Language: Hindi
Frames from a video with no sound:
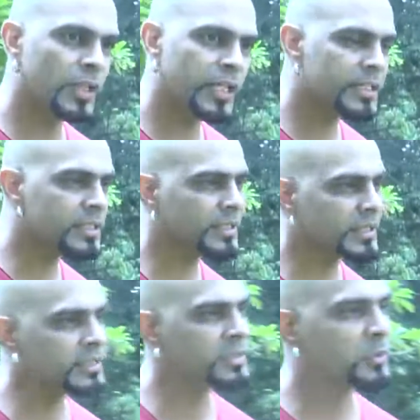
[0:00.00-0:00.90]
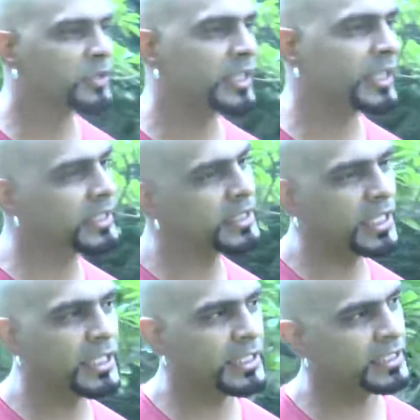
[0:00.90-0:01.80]
एक ही साथ एक चीज़ बोलते हैं कि
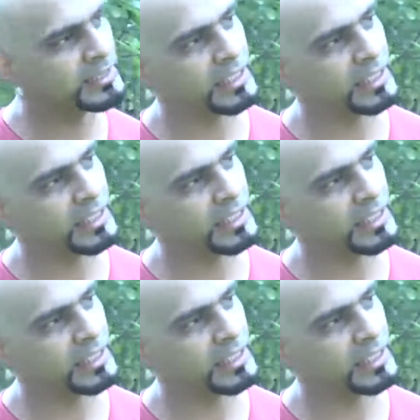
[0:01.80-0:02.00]
गाना एक ही